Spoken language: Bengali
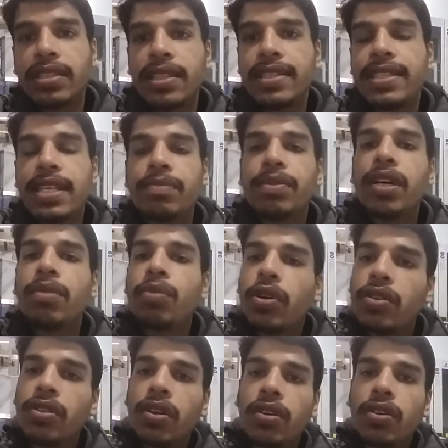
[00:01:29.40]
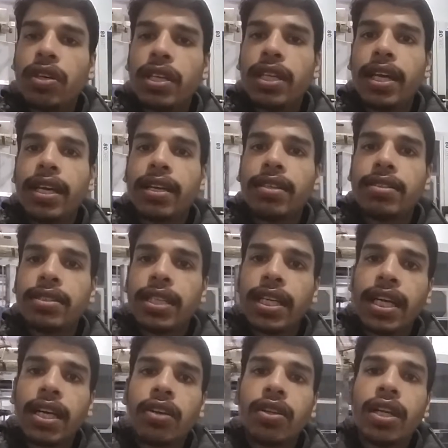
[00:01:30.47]
সিস্টেমটা বন্ধ করে দেয় যে
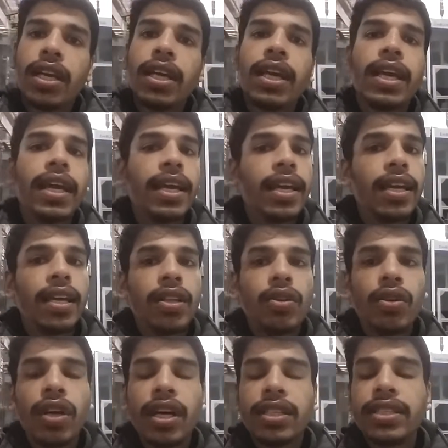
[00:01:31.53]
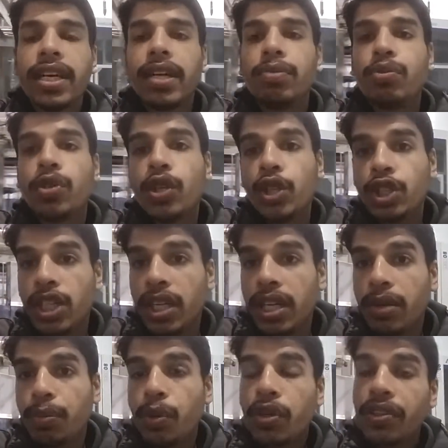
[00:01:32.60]
কারণে এই দুই
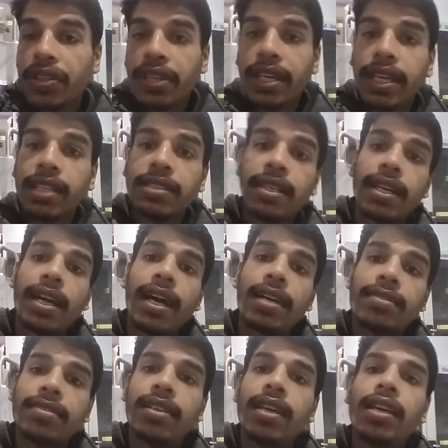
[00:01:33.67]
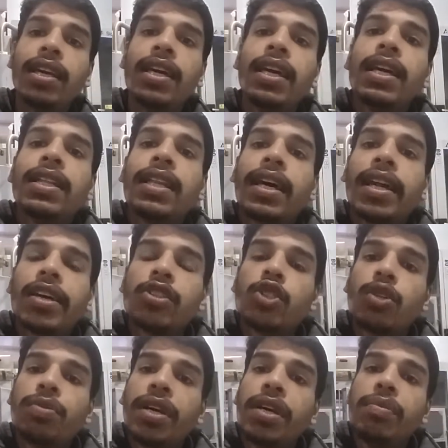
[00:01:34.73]
সালের পর থেকে যারা আছে তারা
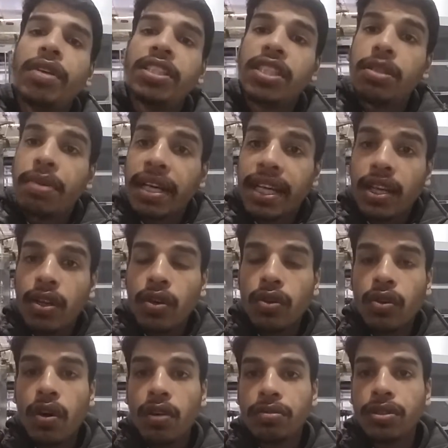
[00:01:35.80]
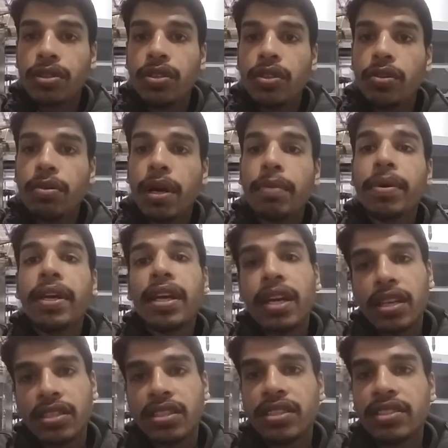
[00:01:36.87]
সবাই বেশিরভাগই লোক অবৈধভাবে
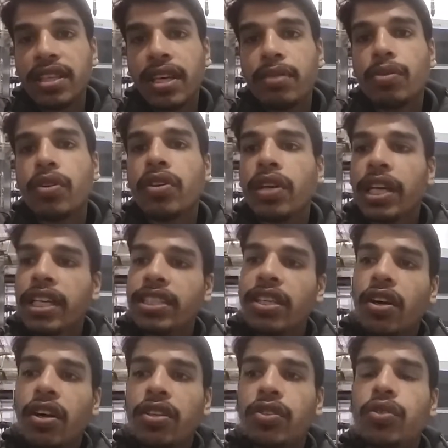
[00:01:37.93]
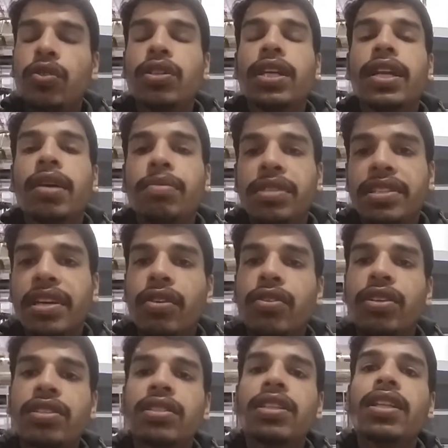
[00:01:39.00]
এসেছে এবং এসে হয়তো তারা ভিসা
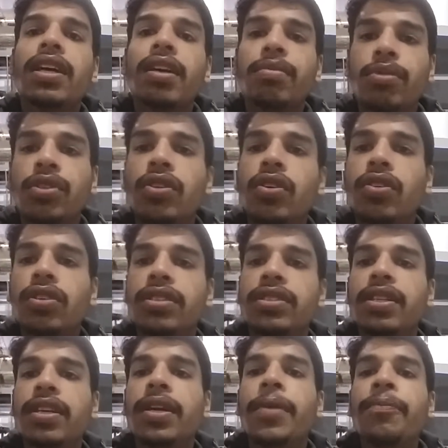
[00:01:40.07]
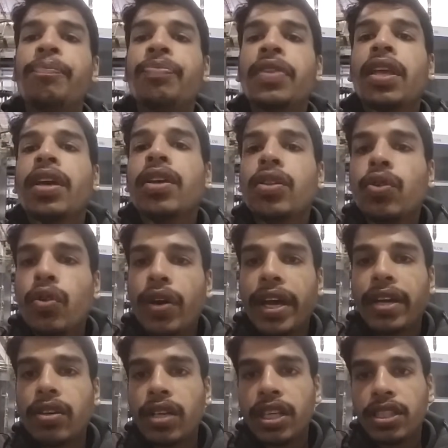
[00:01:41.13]
করেছে তারা বৈধ হয়েছে তো
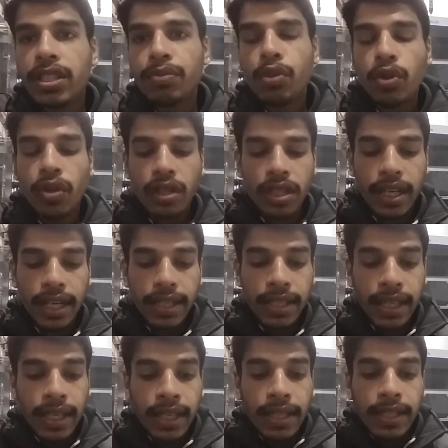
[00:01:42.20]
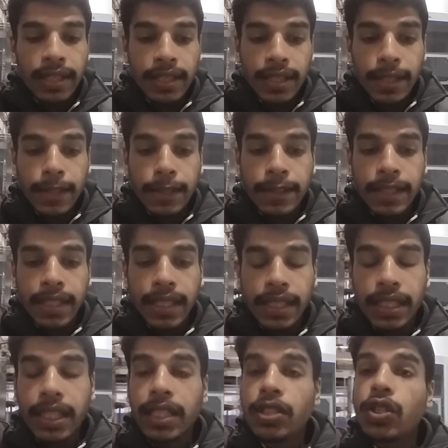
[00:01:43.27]
এখন আসি মূল কথায় যে
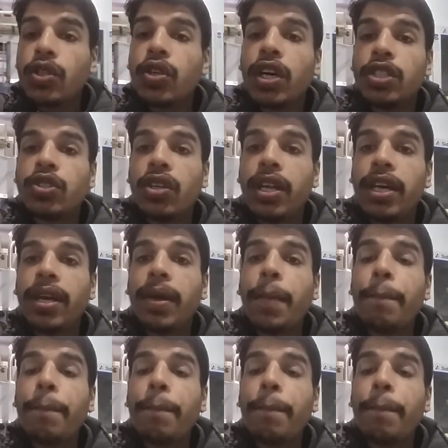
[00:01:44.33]
এটির জন্য আসলে